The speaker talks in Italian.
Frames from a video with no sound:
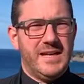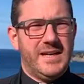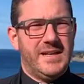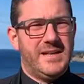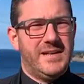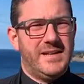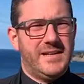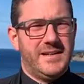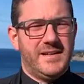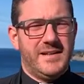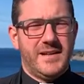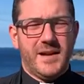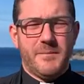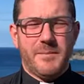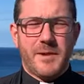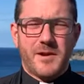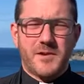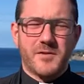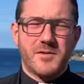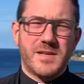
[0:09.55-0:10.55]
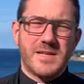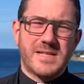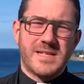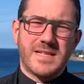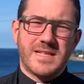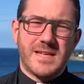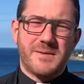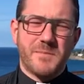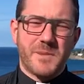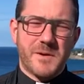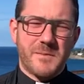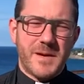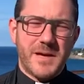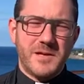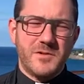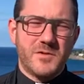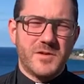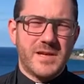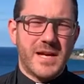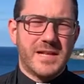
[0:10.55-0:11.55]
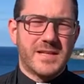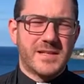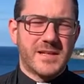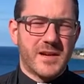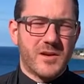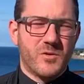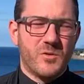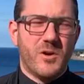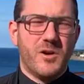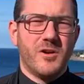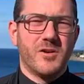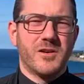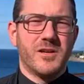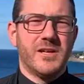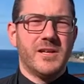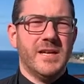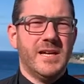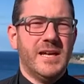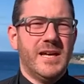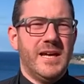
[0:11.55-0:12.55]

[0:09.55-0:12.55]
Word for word: eh, la parrocchia sia sempre meglio di altri luoghi.